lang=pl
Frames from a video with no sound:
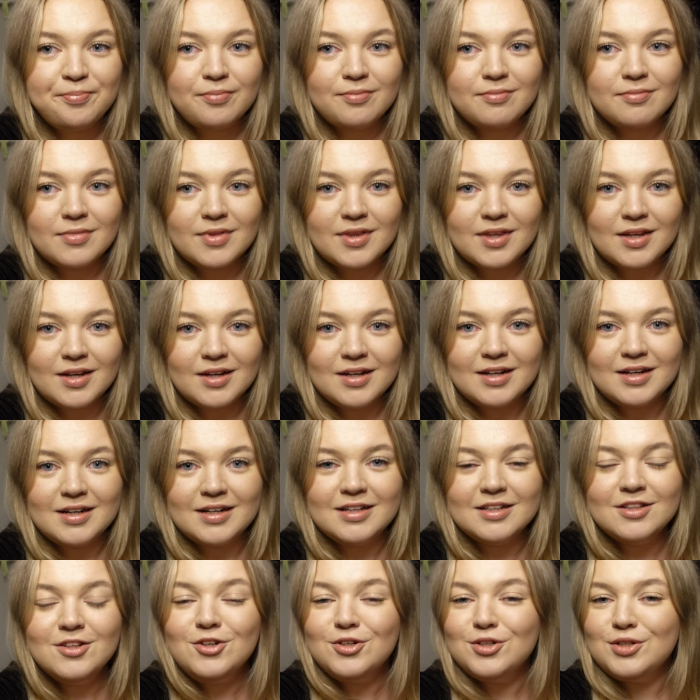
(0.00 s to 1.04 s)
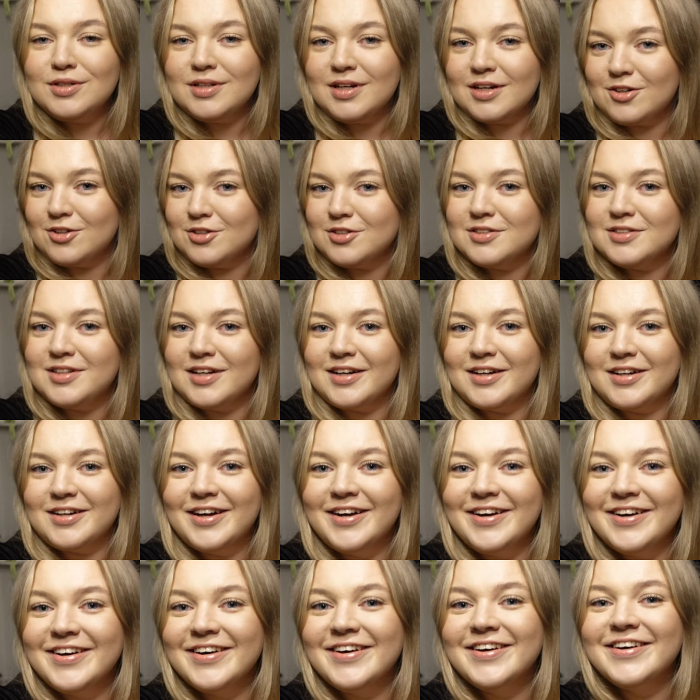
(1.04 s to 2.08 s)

Mm, no i jakoś tak.